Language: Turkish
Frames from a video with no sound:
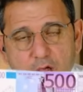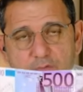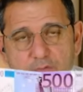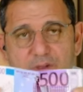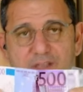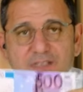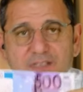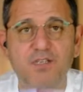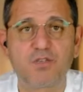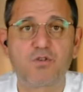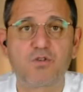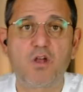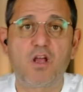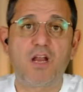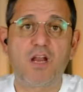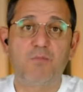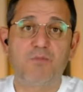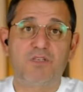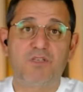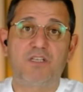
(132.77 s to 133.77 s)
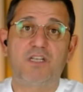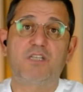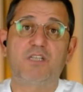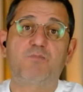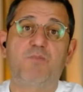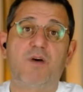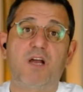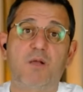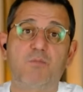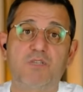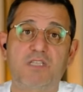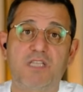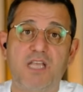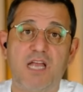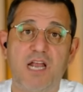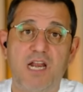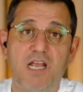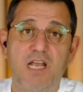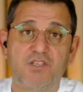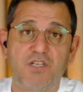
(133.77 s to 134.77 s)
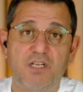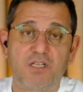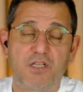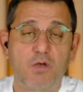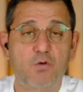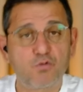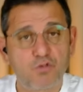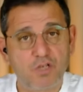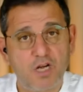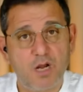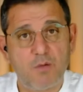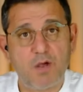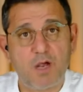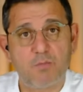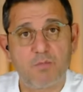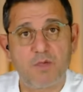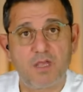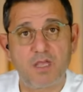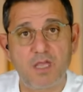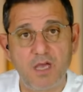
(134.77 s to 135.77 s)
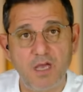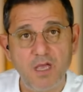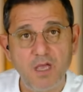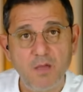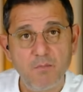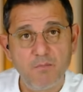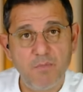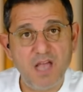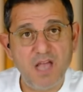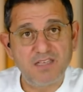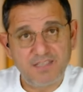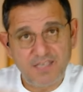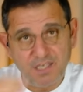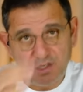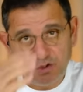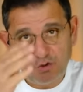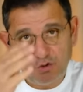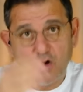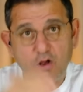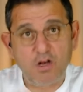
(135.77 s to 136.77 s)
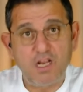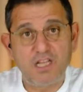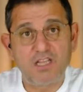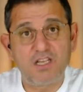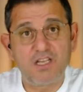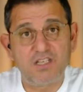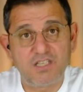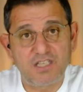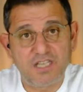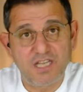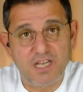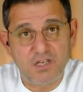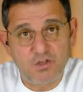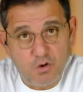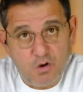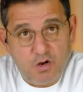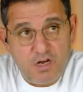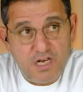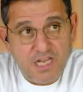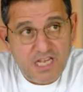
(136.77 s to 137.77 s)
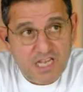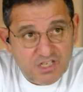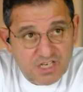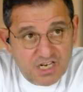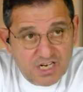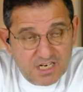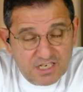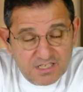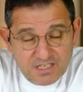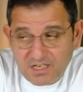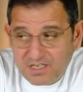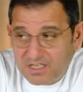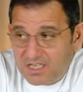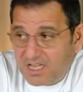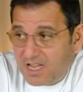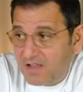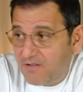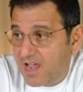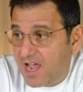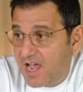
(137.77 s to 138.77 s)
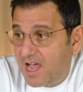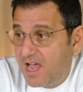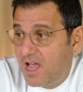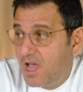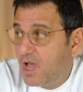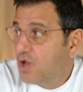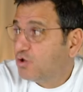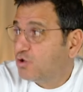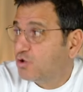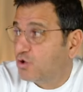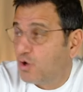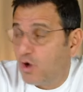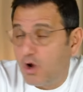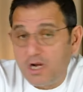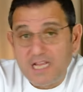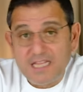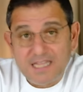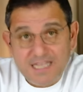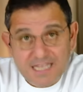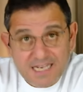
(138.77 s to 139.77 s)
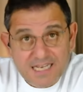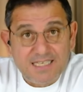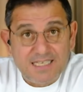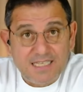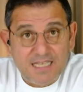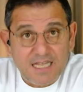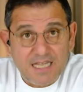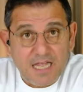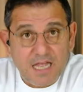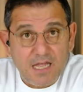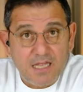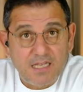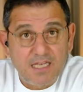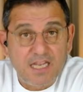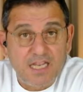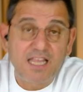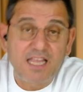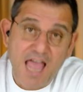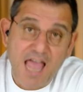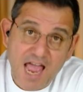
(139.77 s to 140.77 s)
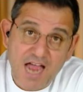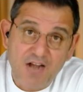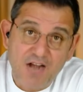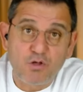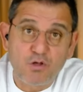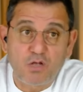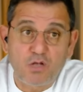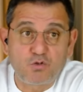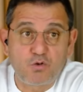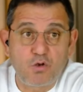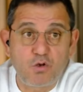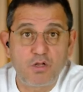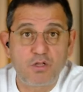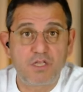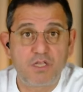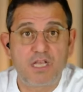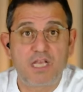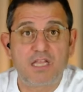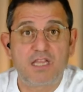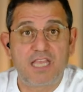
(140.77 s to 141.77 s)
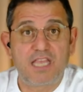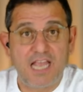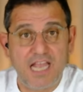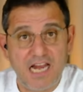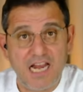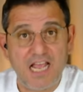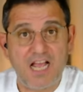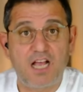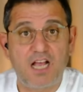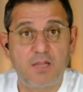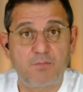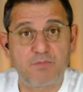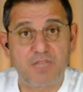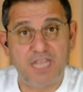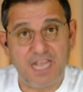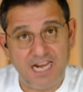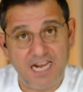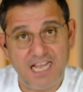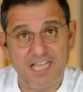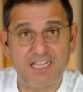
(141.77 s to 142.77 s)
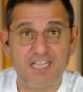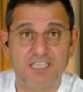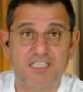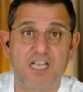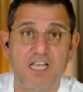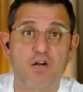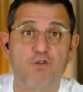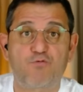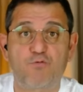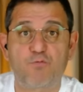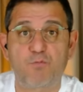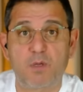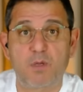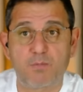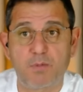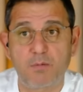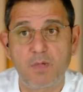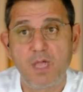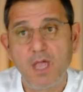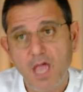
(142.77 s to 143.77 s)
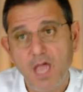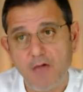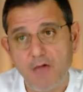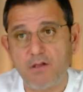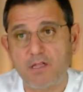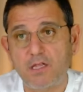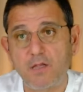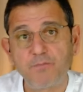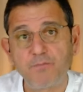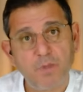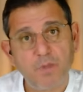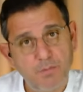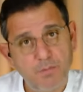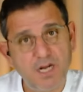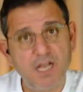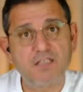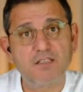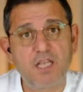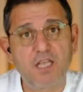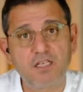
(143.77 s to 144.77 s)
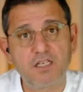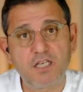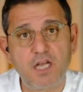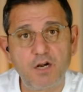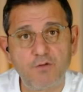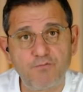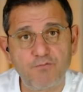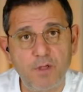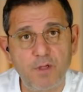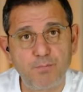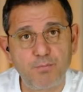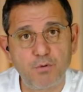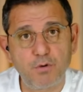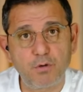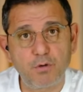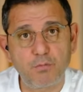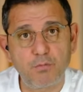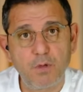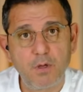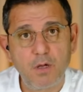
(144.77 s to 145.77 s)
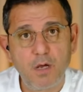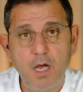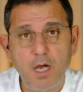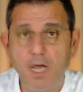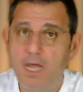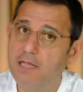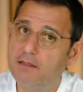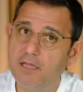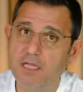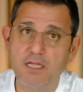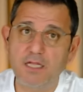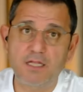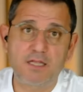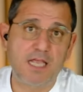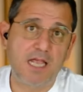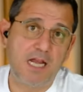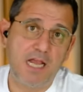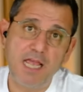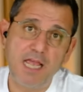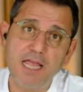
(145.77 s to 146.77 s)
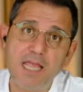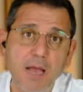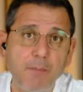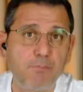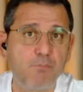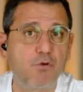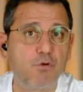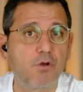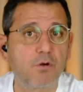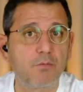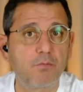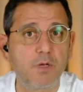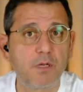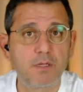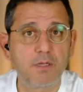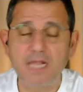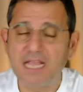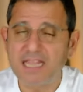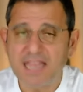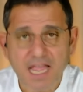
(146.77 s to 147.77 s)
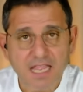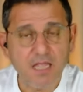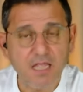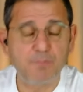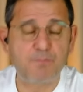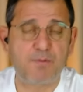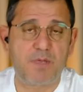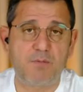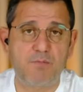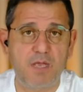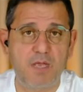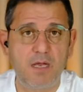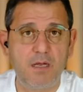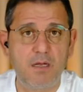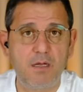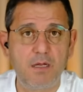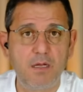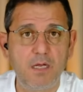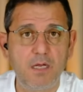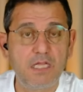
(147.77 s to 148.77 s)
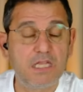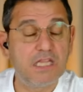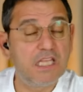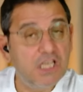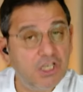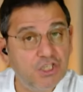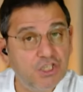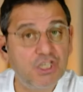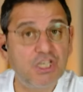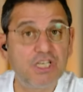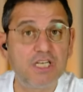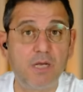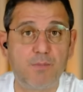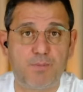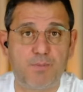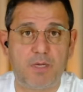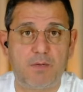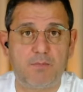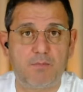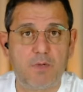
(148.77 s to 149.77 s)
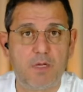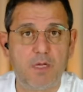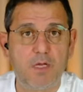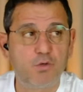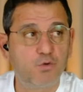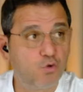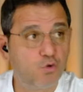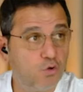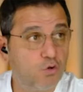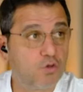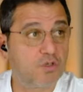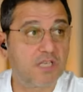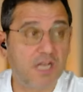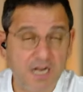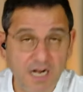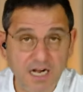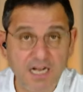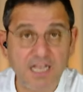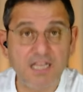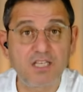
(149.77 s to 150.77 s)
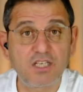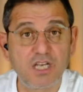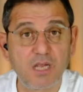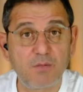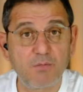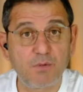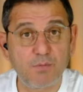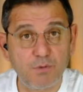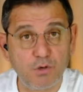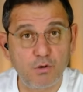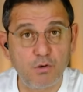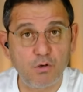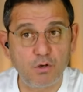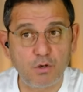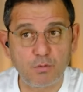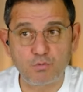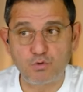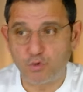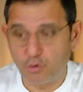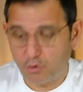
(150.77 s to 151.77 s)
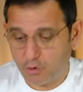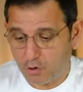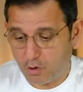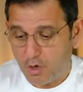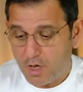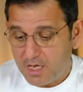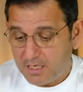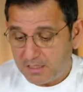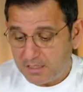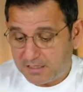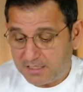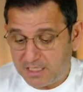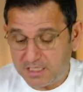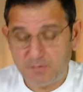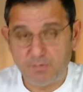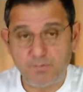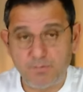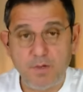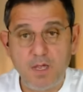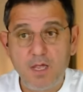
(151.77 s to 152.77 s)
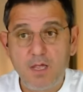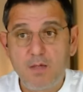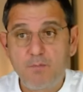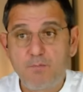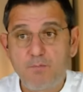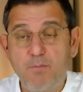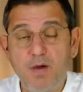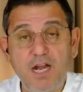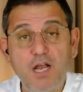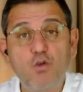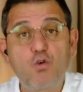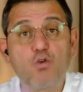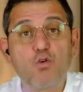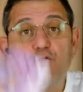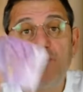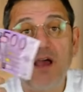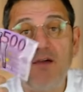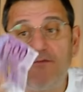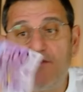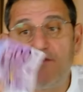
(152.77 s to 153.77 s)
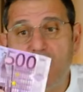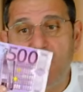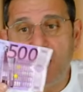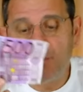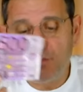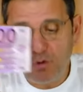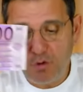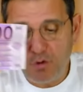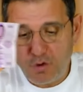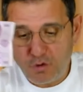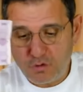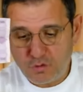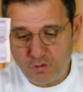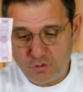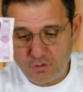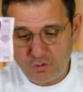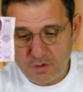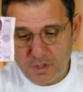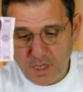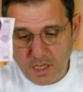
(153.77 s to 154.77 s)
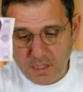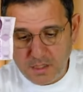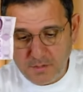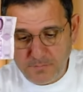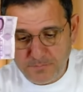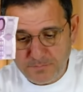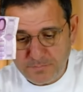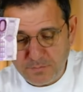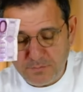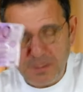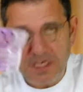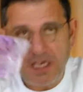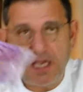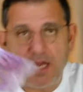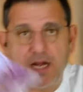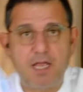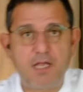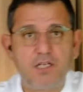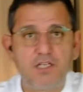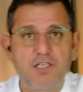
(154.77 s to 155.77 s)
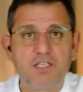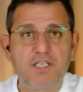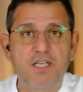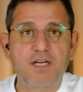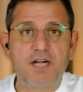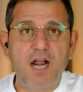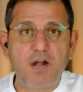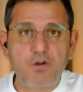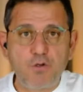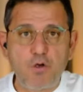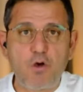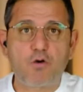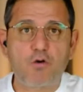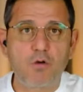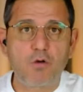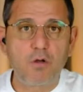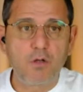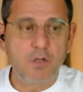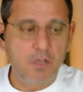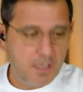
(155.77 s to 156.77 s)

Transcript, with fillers: Ve siz söylemişsiniz paramız değerlenecek diye. Kusura bakmayın ya ben siz söylediniz diye söyleyeceksiniz diye veya söylediniz diye ya da Erdoğan söyledi diye TL alıp TL tasarrufu mu yapayım? Evet biraz tasarruf yapıyorum. Hayatta da TL yapmıyorum. Neden yapayım ya? Niçin yapayım? Çünkü zarar edeceğimi biliyorum. Çünkü siz bana güven vermiyorsunuz. Alın bir kere istikrar yok.